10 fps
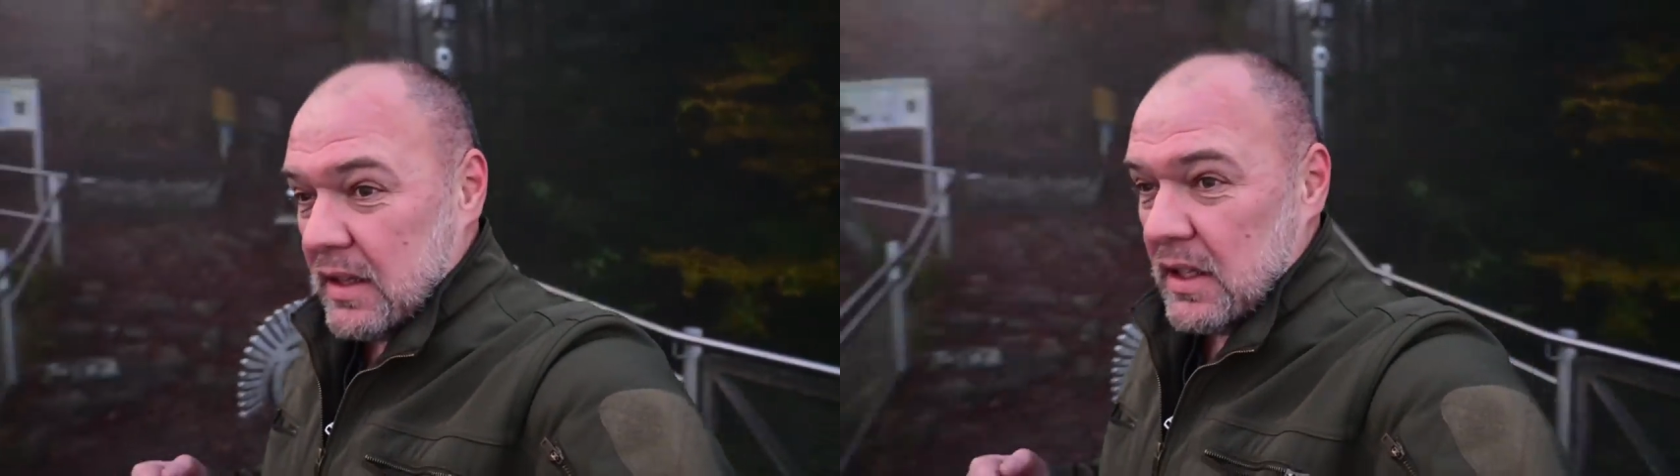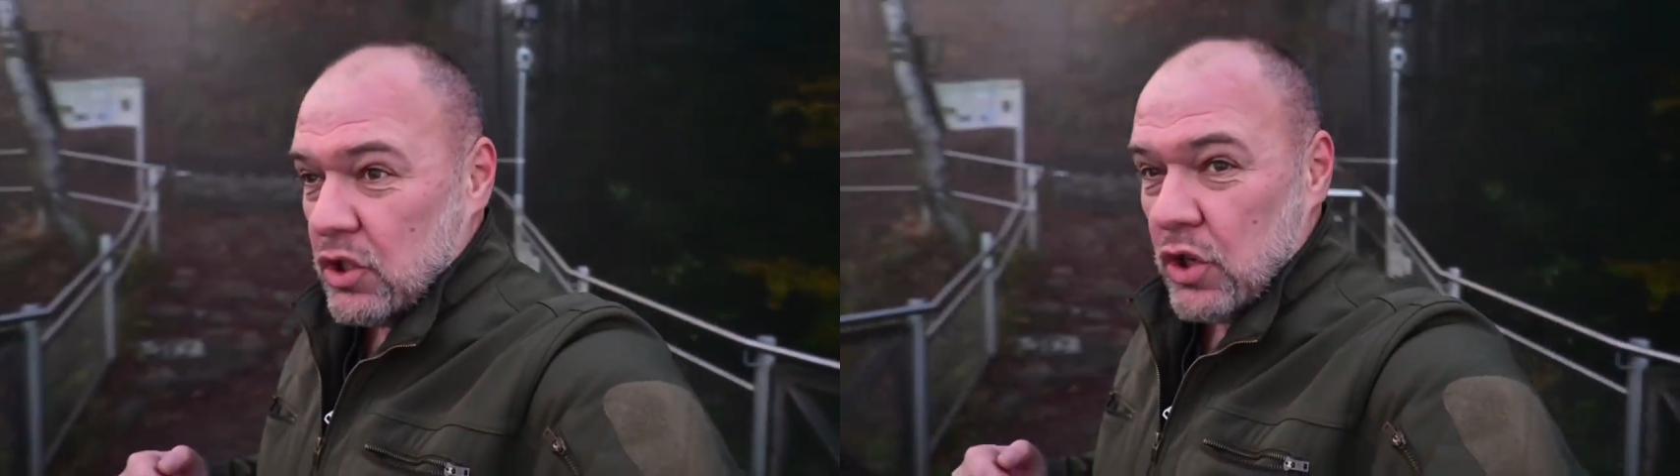
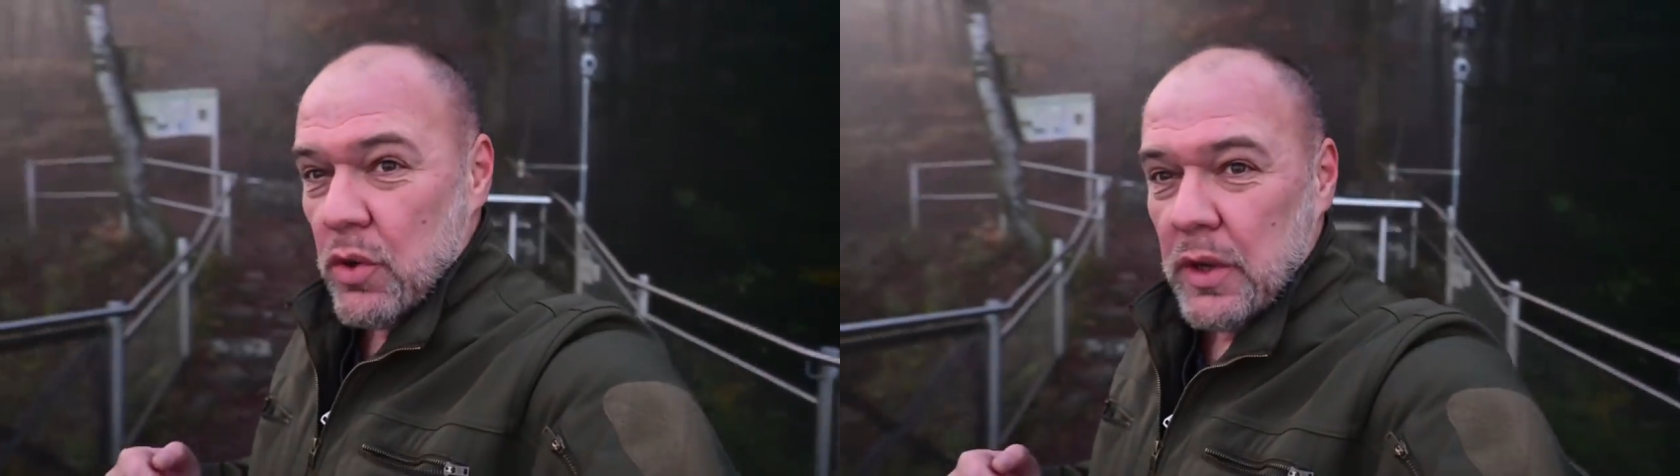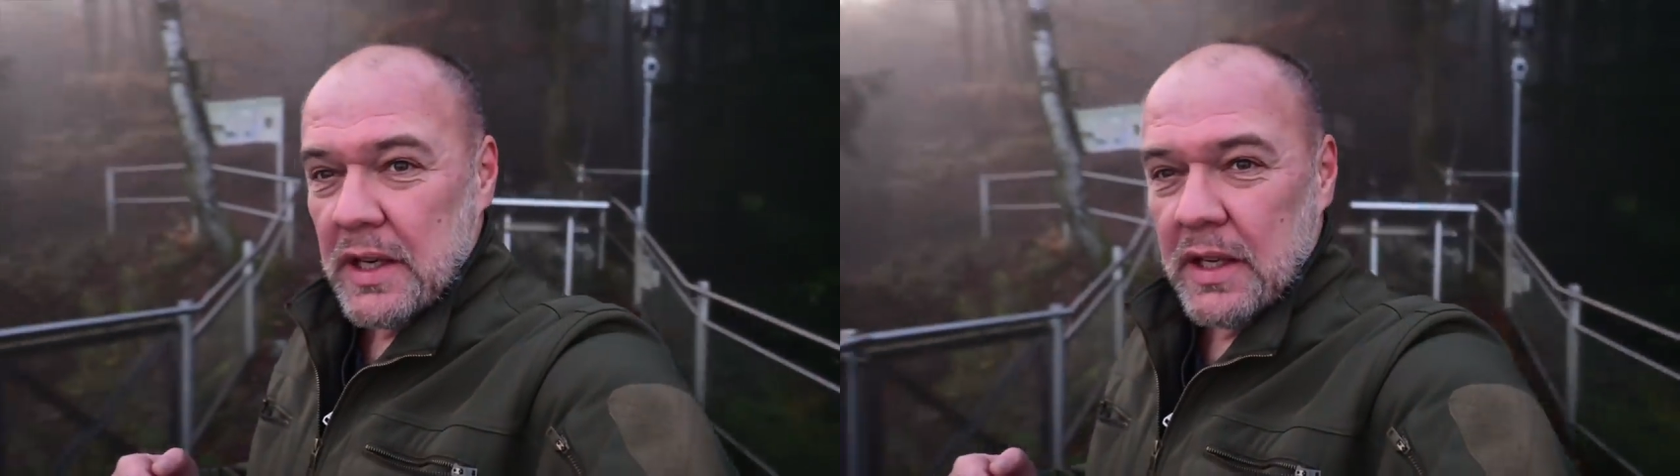Die
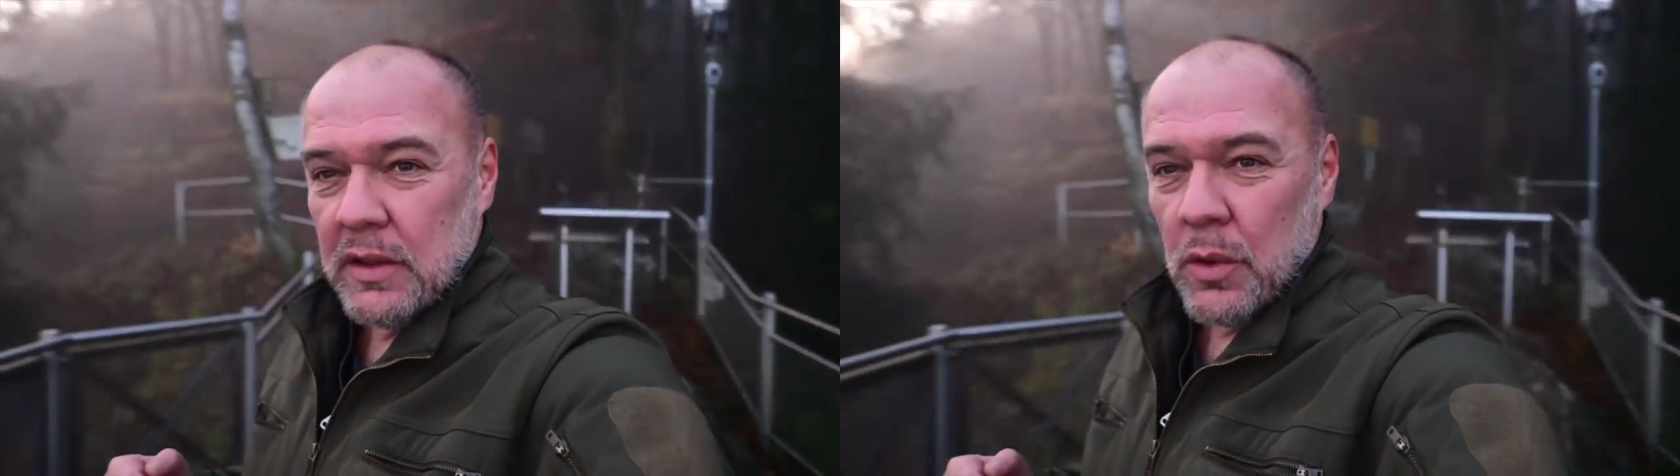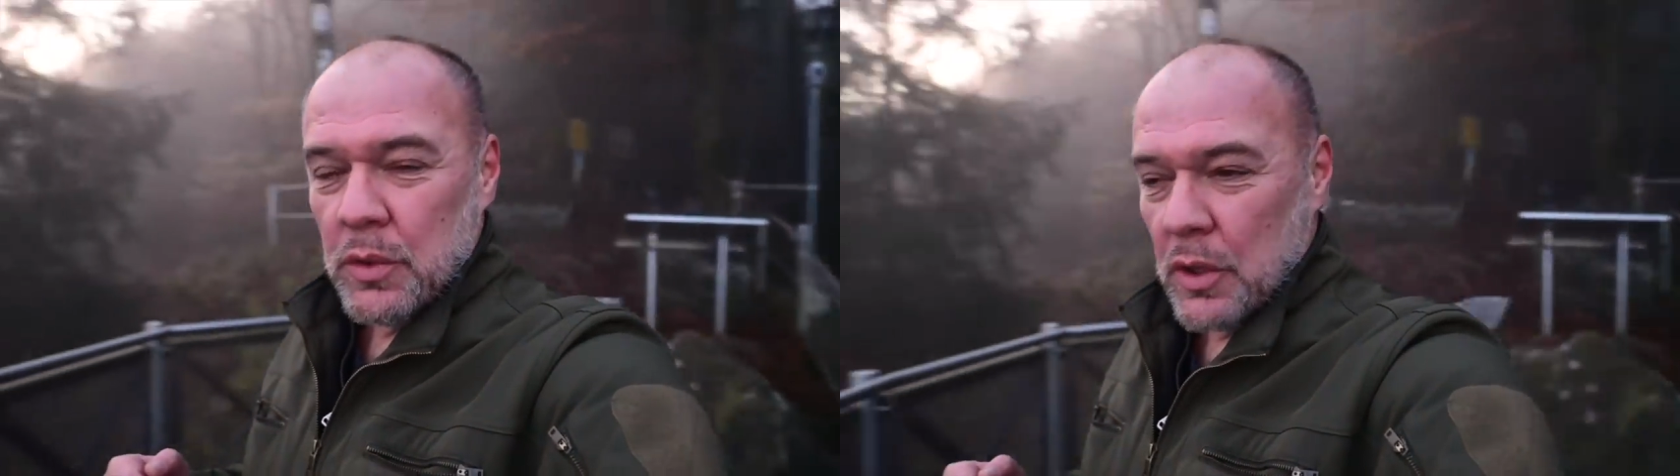Schlögener
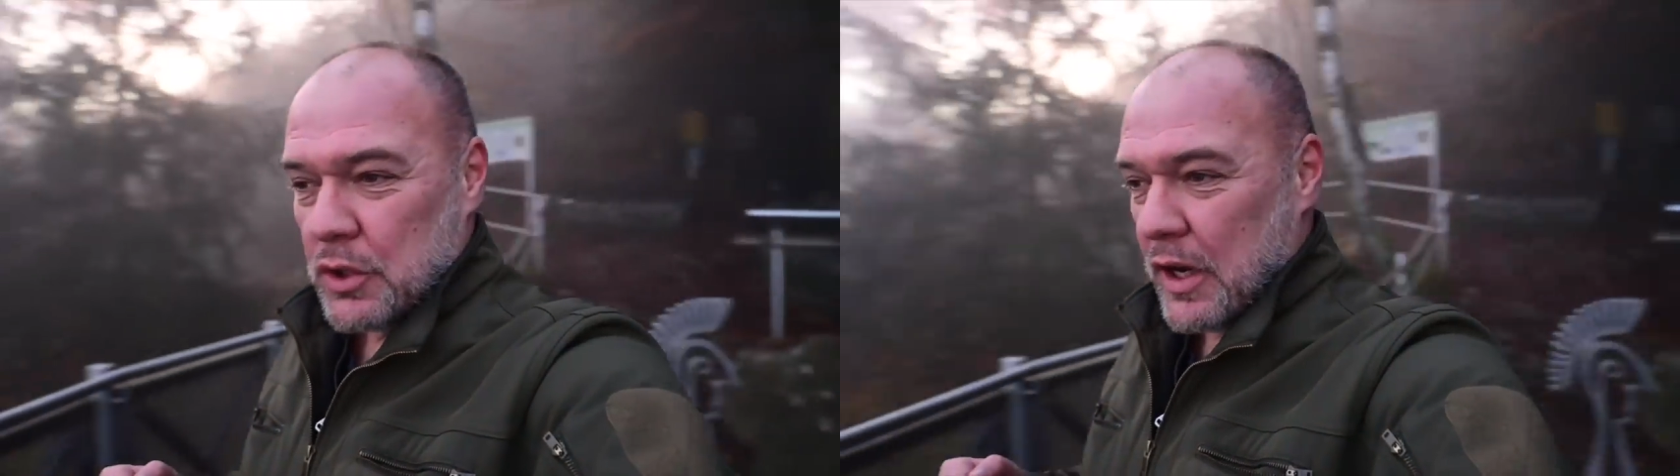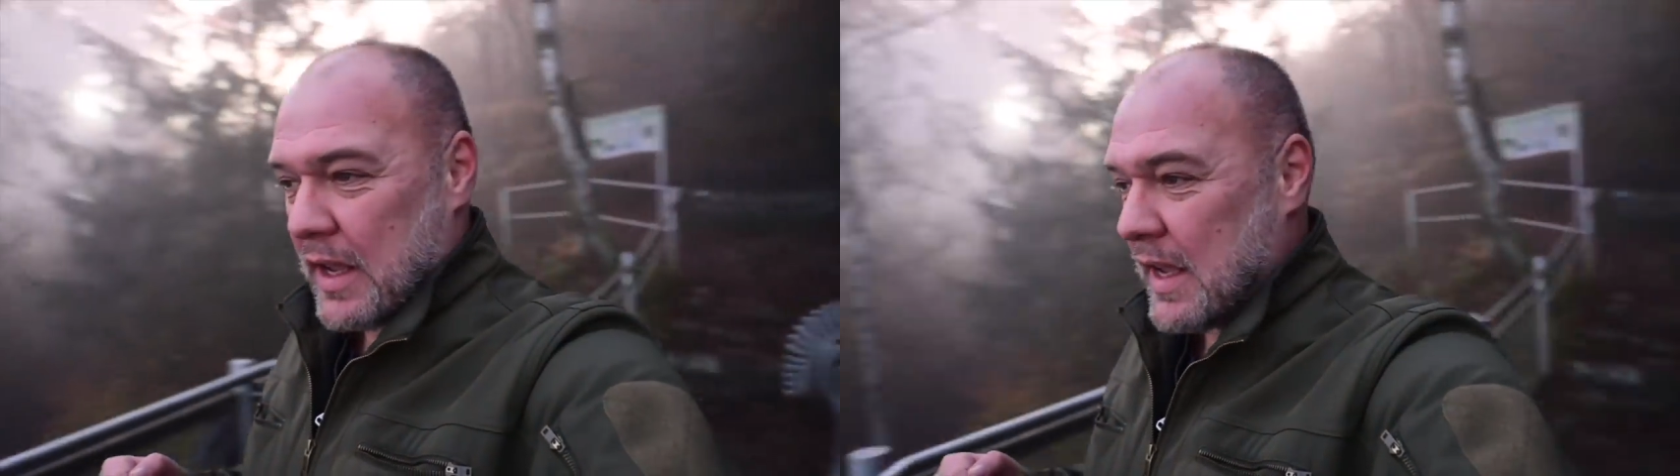
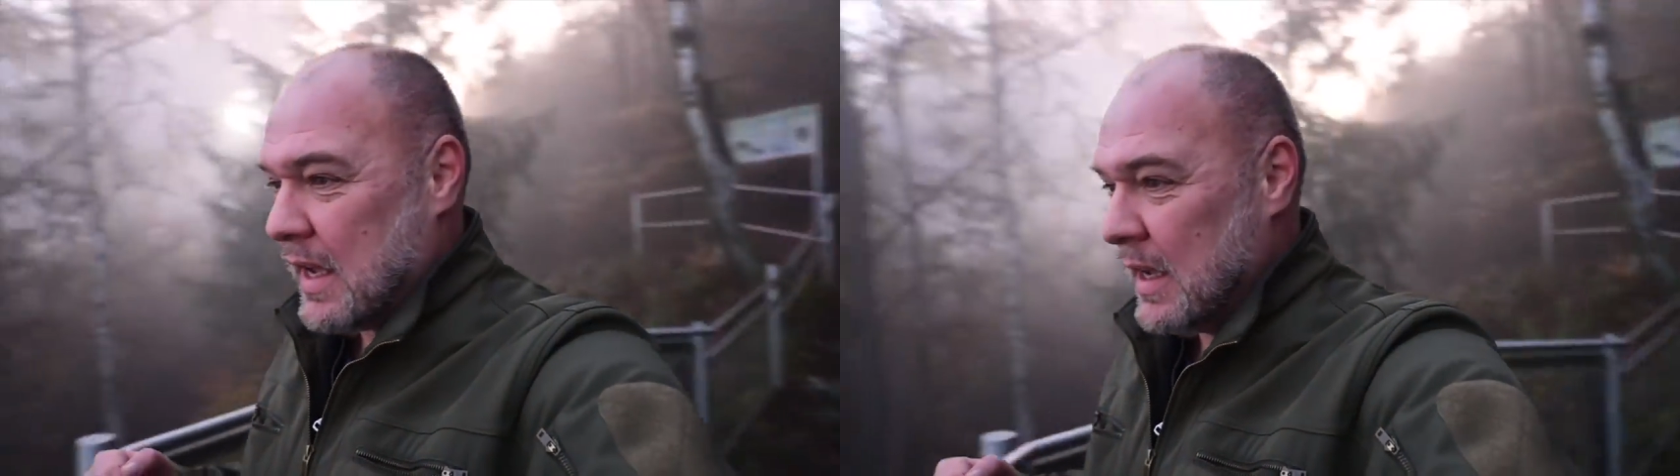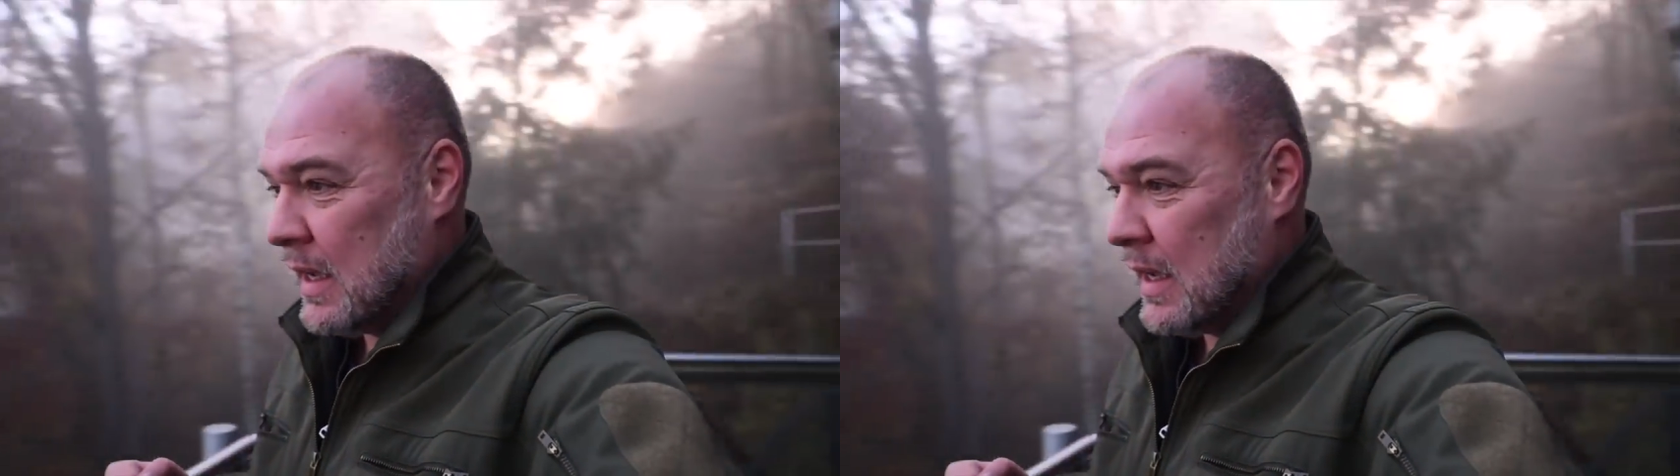Donauschlänge